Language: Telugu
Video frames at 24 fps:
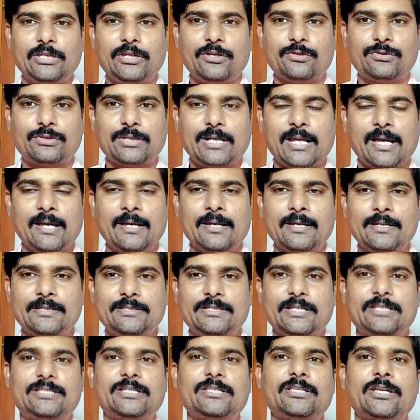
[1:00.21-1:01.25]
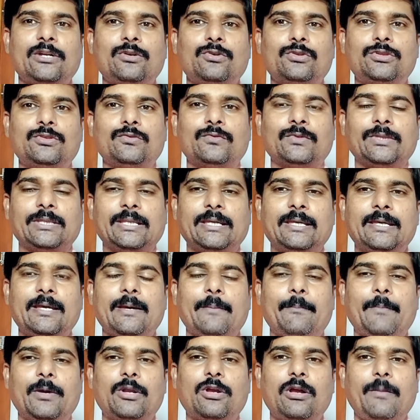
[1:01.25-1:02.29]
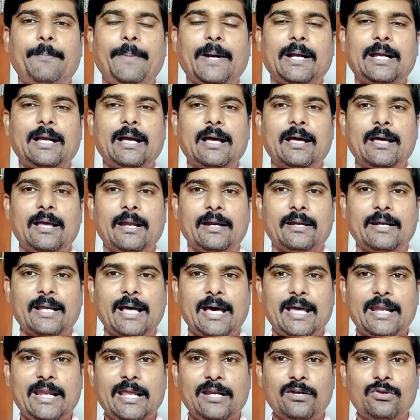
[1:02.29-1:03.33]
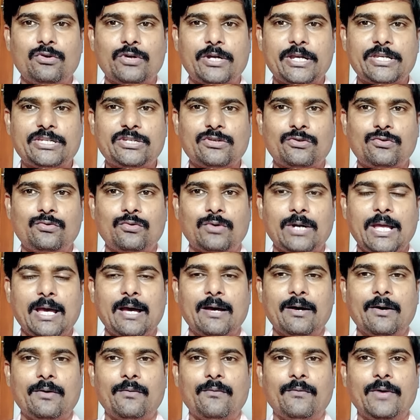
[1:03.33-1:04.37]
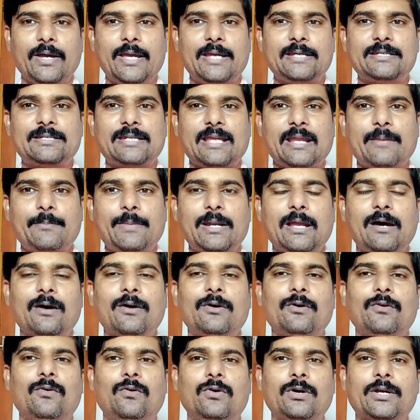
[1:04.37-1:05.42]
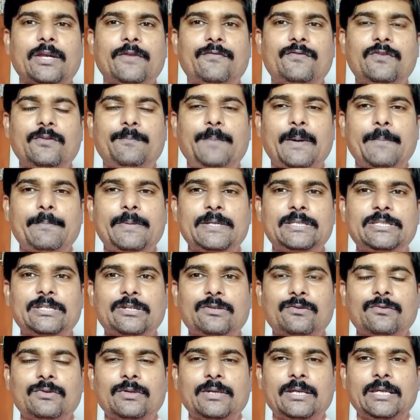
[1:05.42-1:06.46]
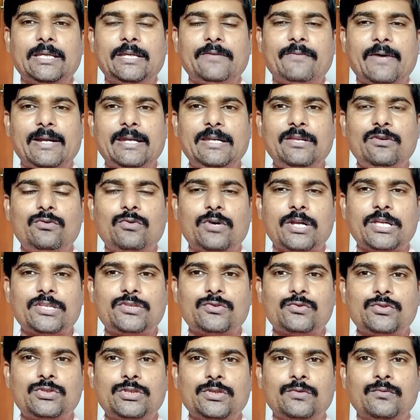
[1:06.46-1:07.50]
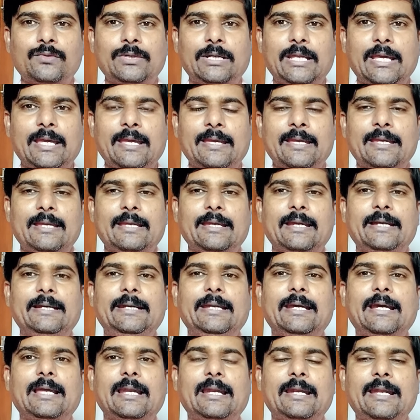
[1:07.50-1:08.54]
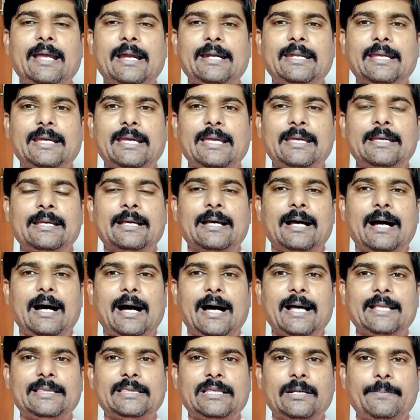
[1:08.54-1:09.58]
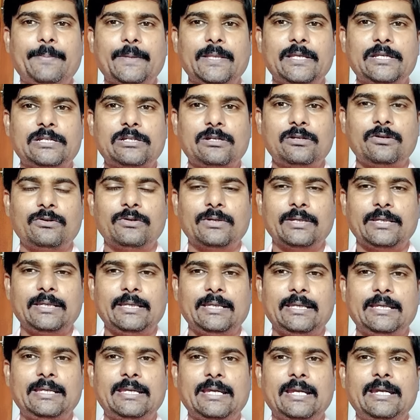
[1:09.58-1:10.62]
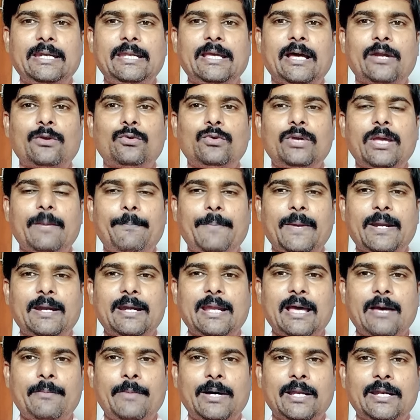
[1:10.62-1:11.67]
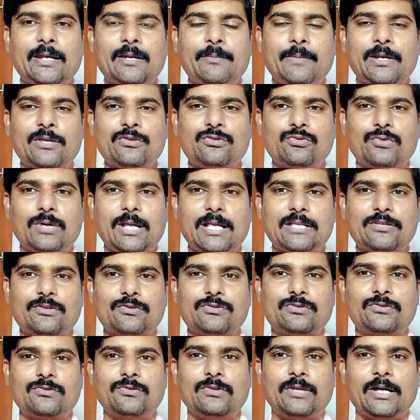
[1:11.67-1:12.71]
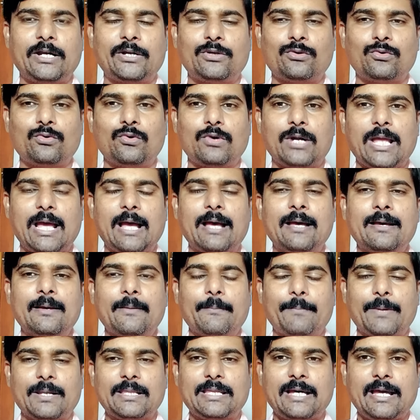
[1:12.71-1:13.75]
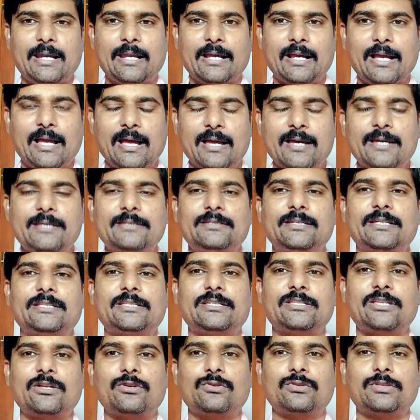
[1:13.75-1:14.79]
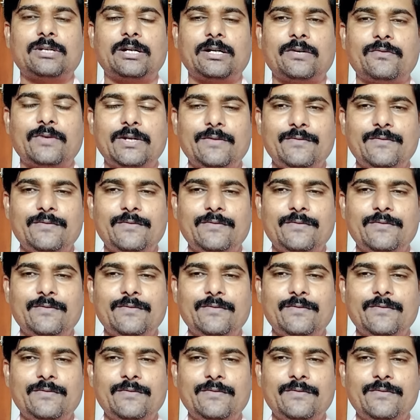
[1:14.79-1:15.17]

ఎత్తున చర్చ జరుగుతూ ఉంది మరొక పక్క నారా లోకేష్కి కూడా వైఎస్ షర్మిల ఓ గిఫ్ట్ పంపించటం ఇవన్నీ కూడా చూస్తూ ఉంటే ఎన్నికల నాటికి ఆంధ్రప్రదేశ్లో ఇంకెన్ని అనూహ్య పరిణామాలను మనం చూడాల్సి వస్తుందంటూ కూడా ప్రధానంగా చర్చ జరుగుతున్నటువంటి